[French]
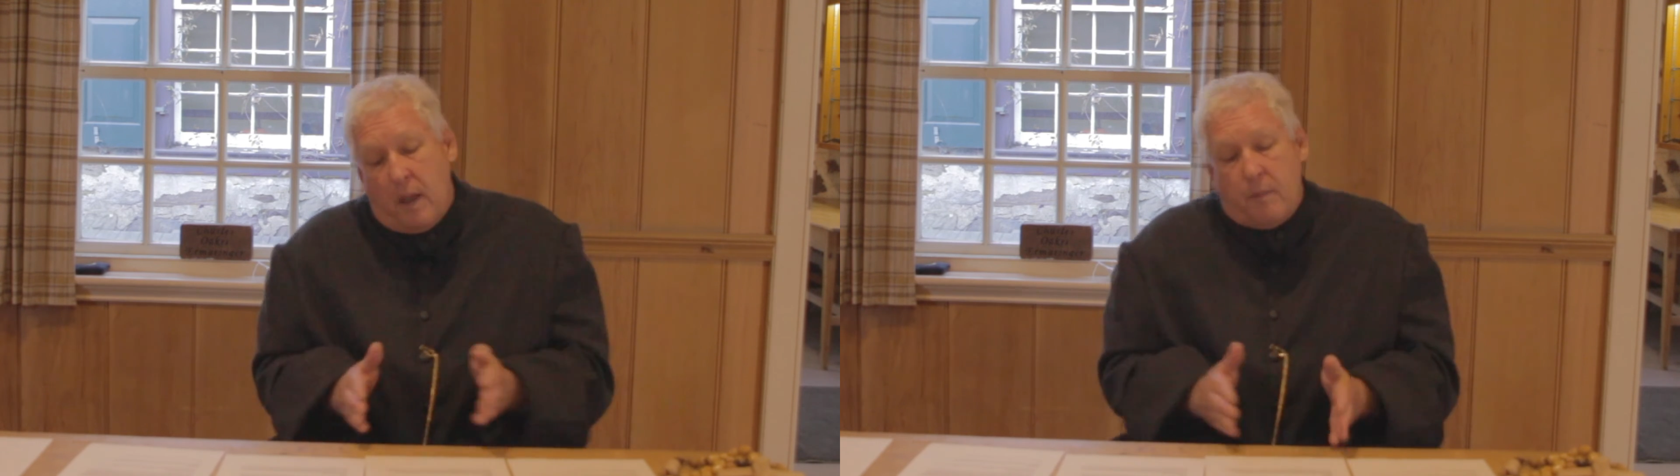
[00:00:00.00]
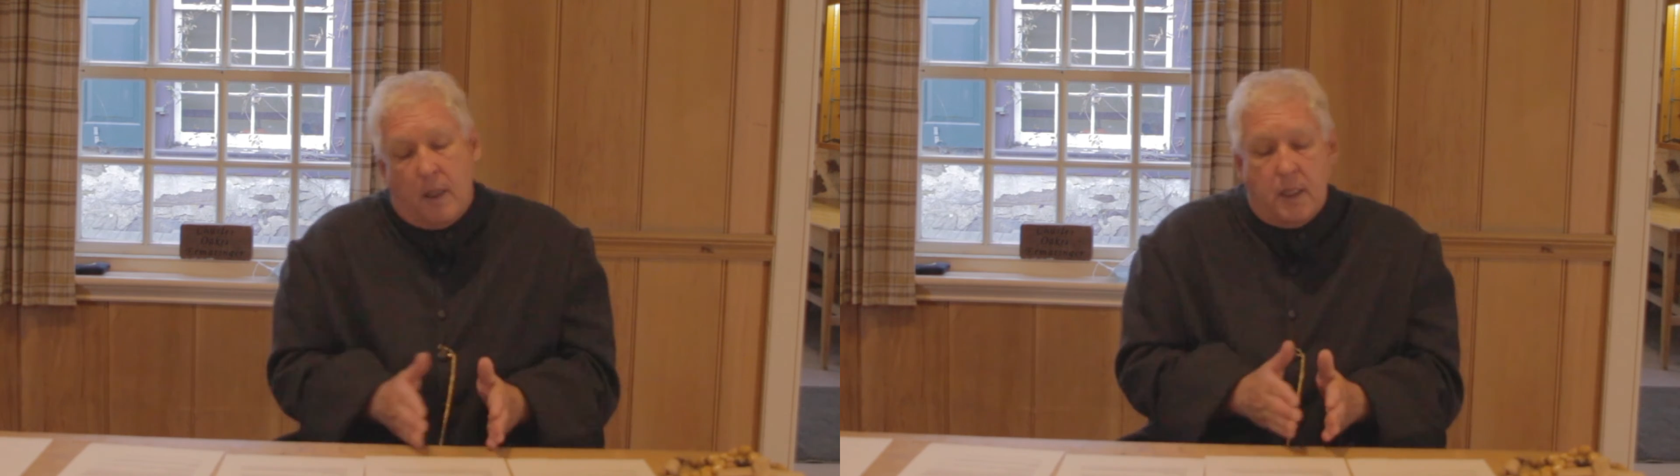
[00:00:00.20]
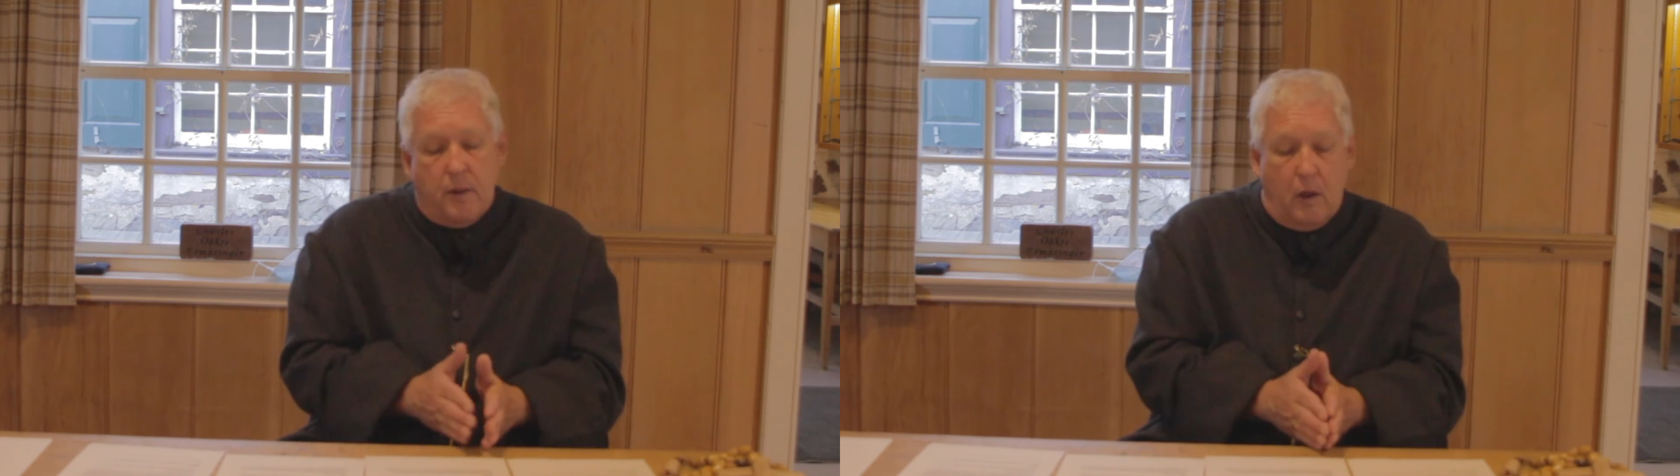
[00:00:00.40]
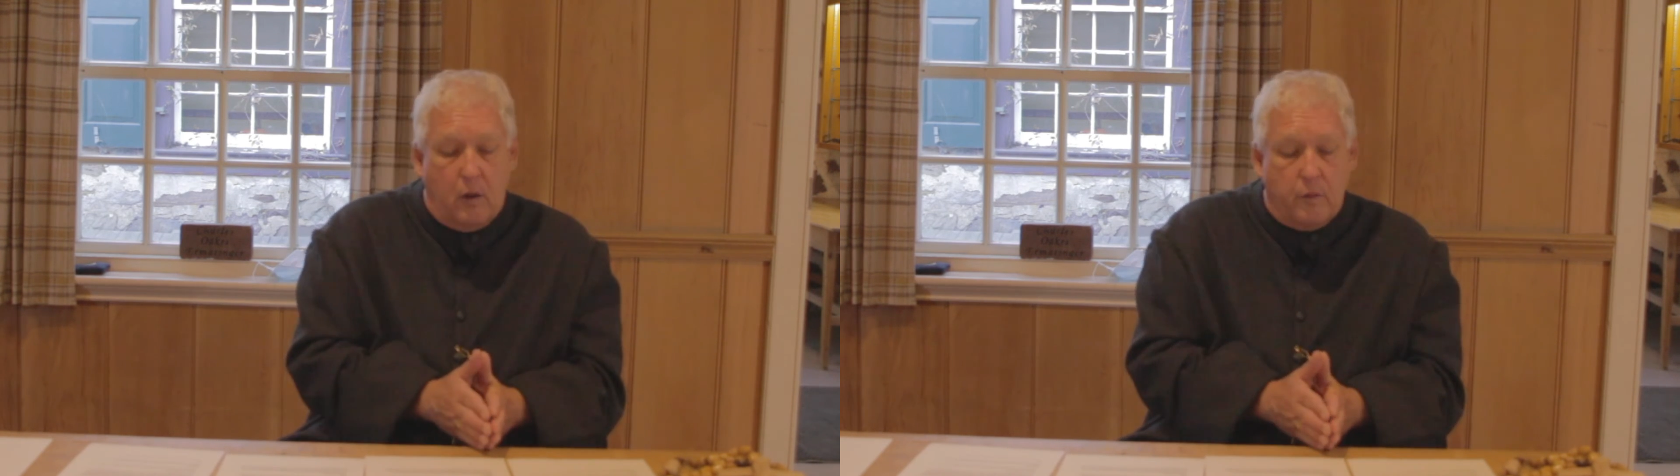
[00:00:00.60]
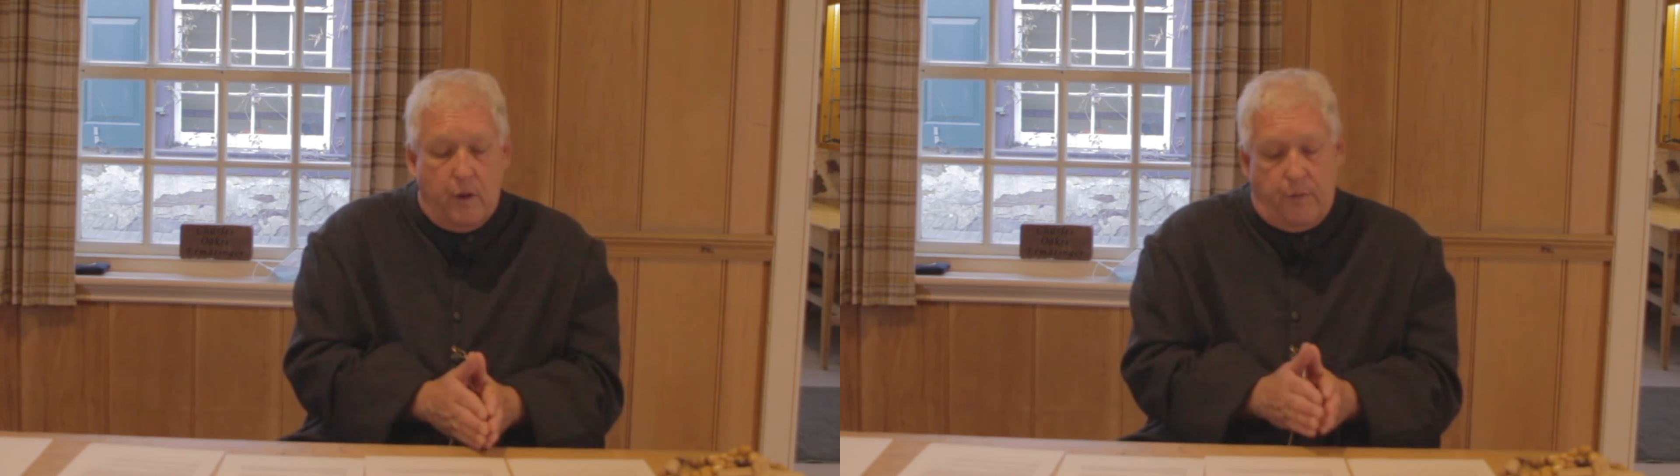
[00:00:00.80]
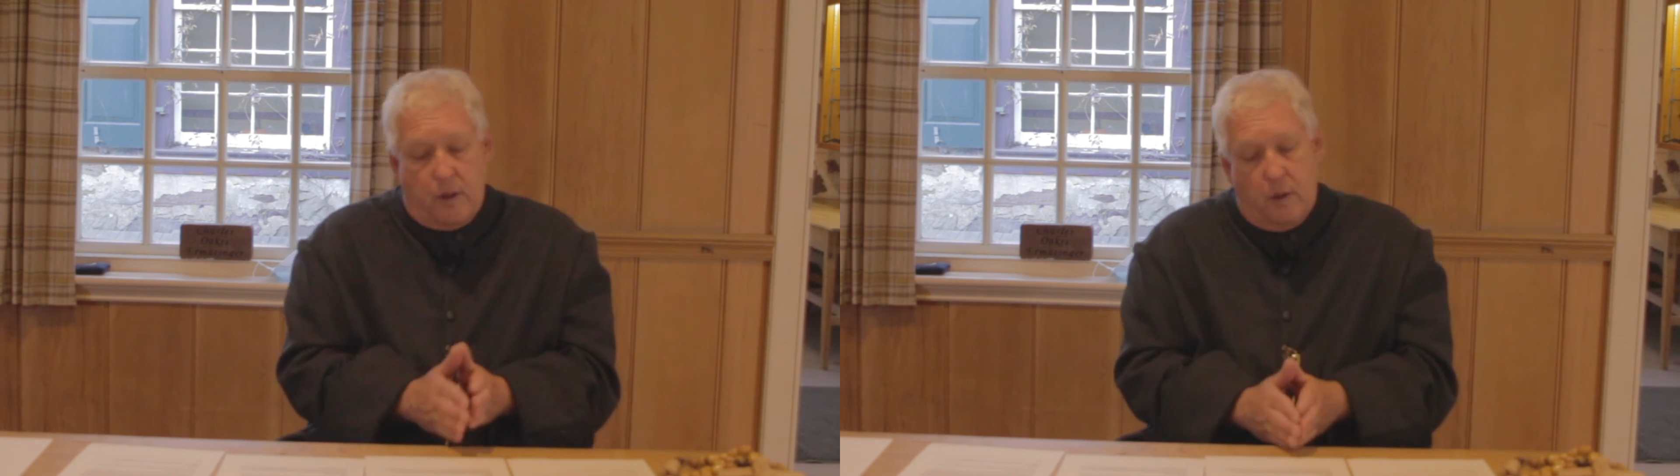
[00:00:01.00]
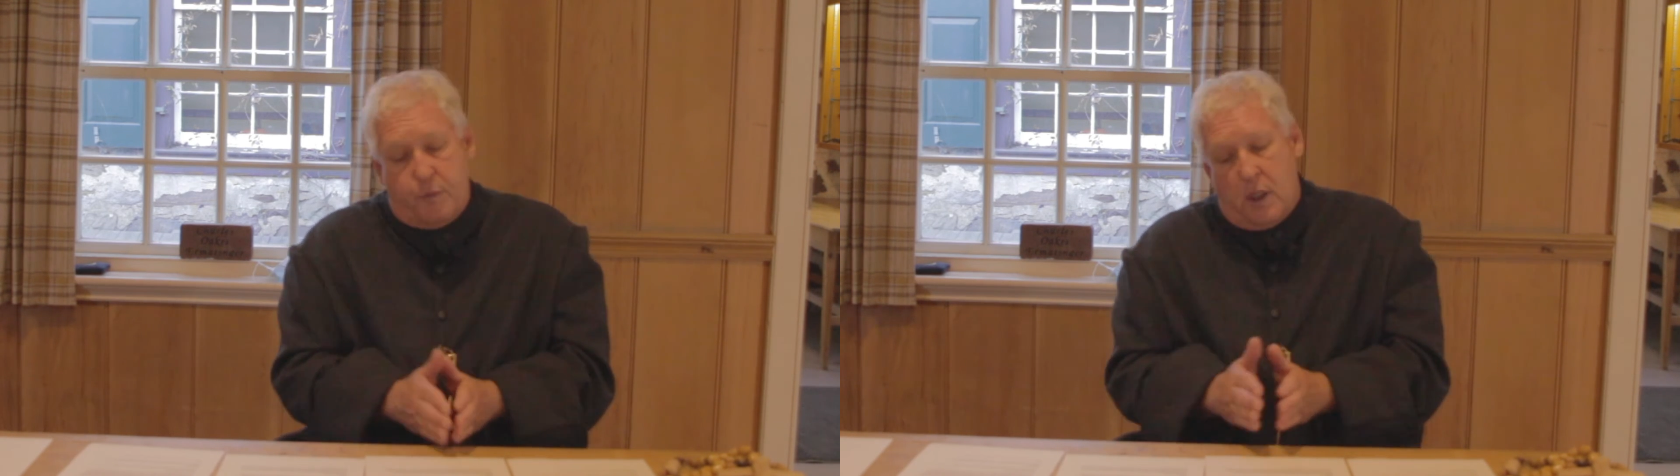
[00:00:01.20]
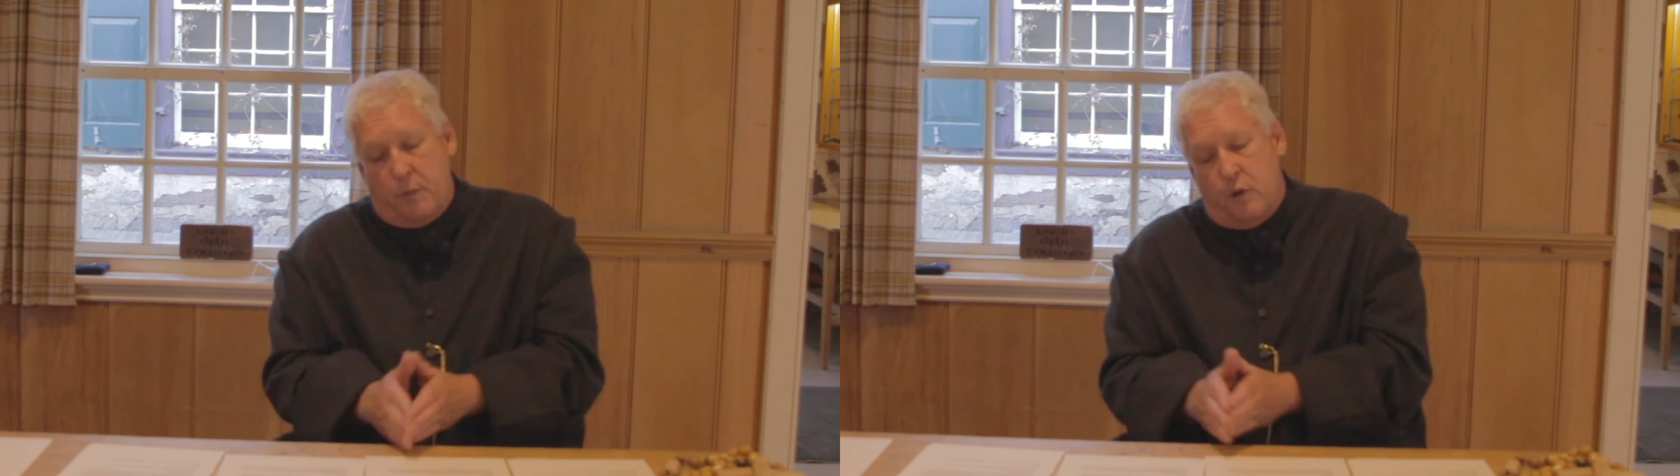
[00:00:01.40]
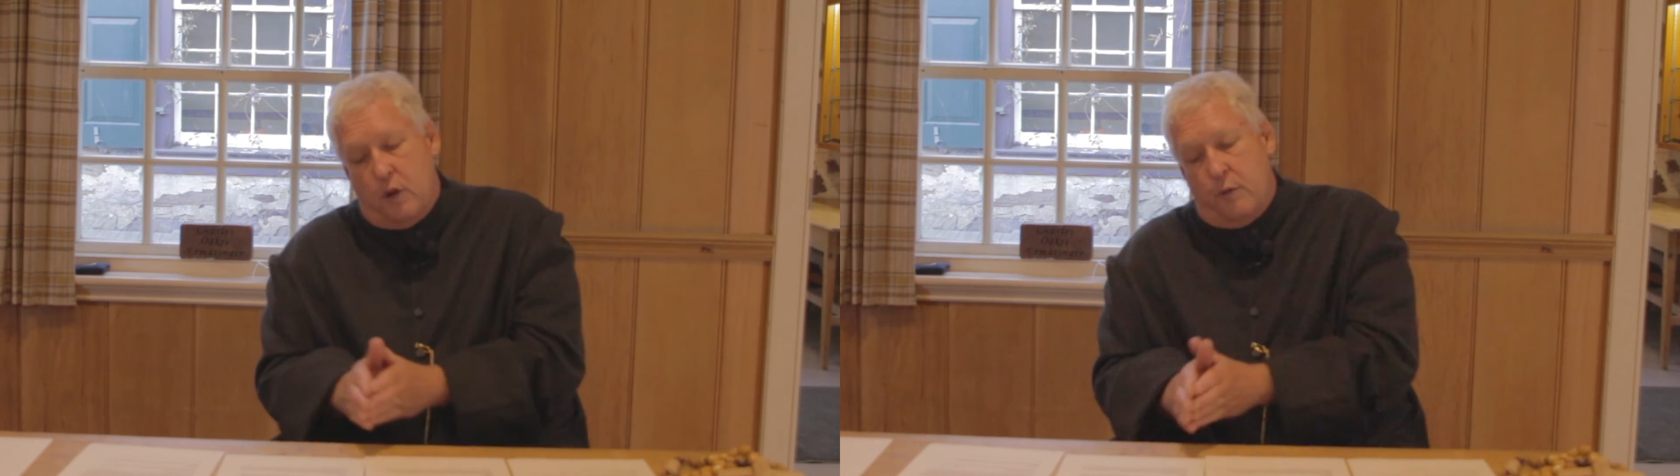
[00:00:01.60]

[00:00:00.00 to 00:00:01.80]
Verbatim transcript: mais un moment donné, on devient de plus en plus,